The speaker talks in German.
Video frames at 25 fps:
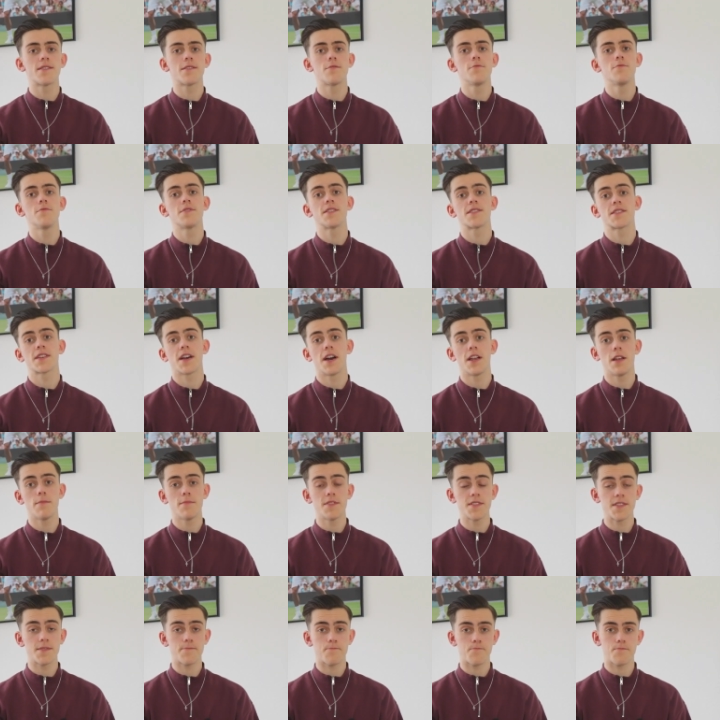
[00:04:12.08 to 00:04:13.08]
dazu, dass
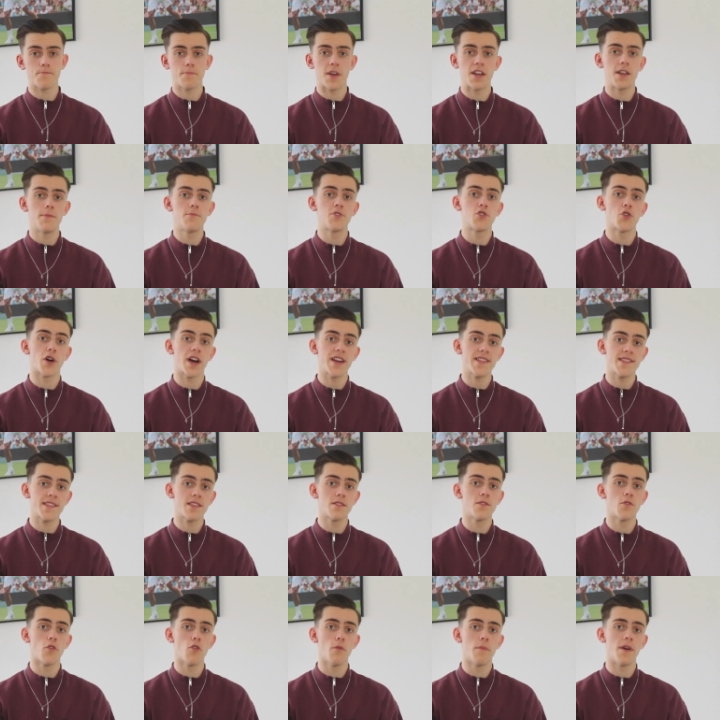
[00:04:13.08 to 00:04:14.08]
Cannabis bei dem
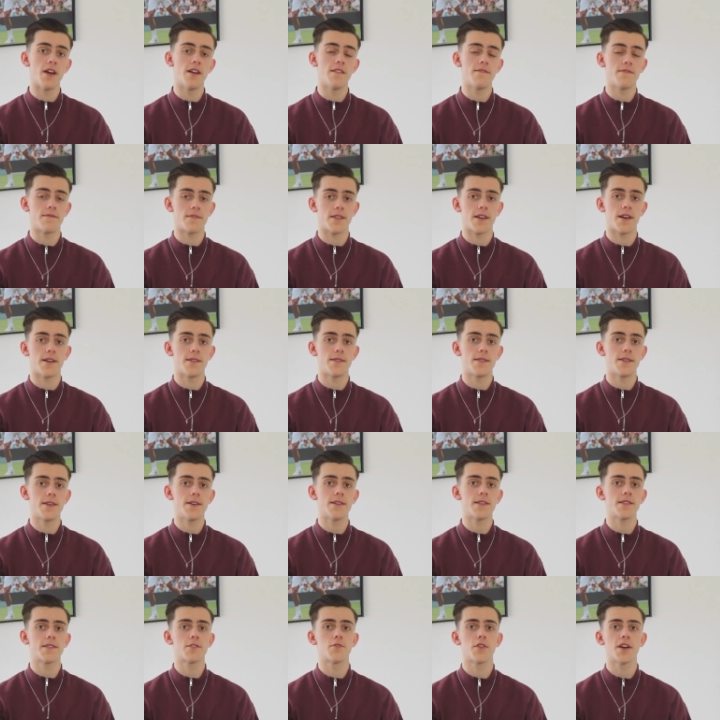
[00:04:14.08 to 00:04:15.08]
Tourette-Syndrom helfen kann.
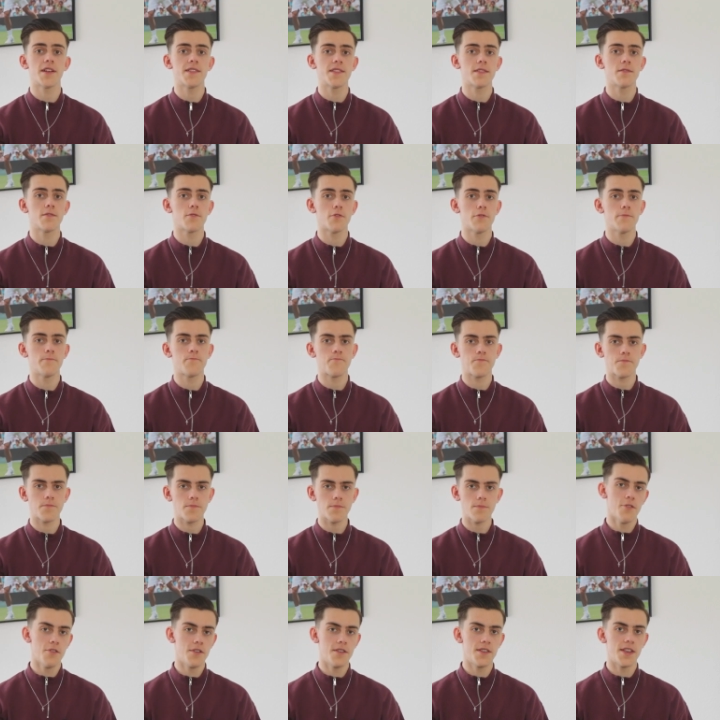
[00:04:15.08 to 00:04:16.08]
Ja, das Tourette-Syndrom
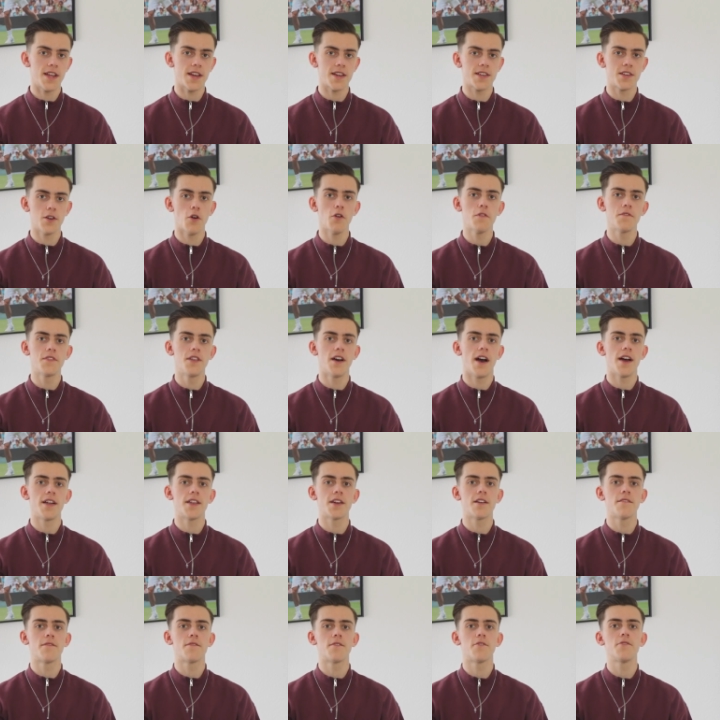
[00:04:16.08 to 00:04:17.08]
sollten, denke ich, auch wieder
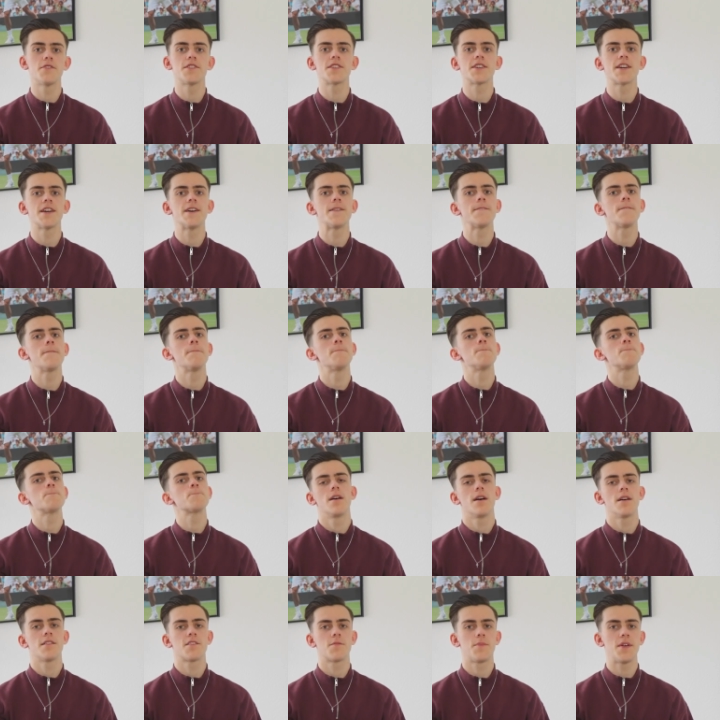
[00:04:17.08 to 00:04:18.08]
einige von euch kennen.
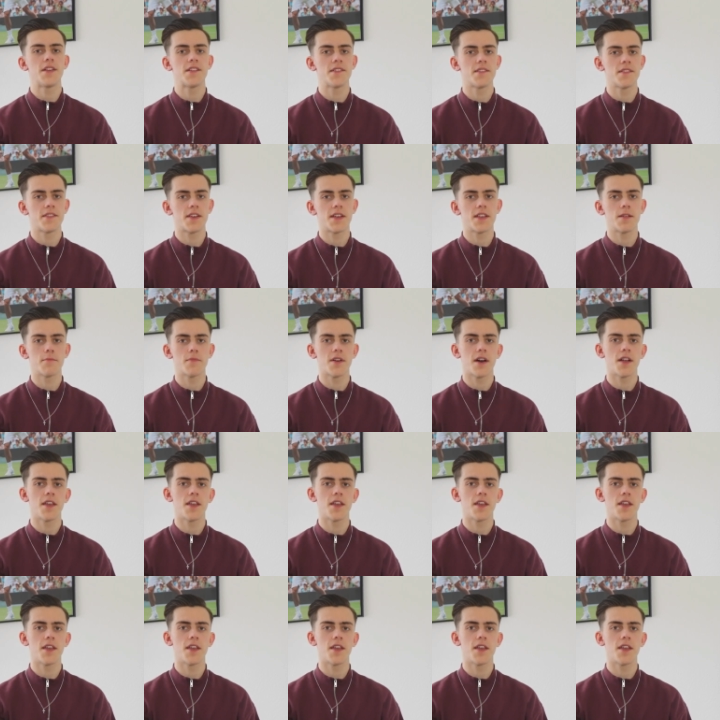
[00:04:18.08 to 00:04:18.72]
Ja, spätestens seit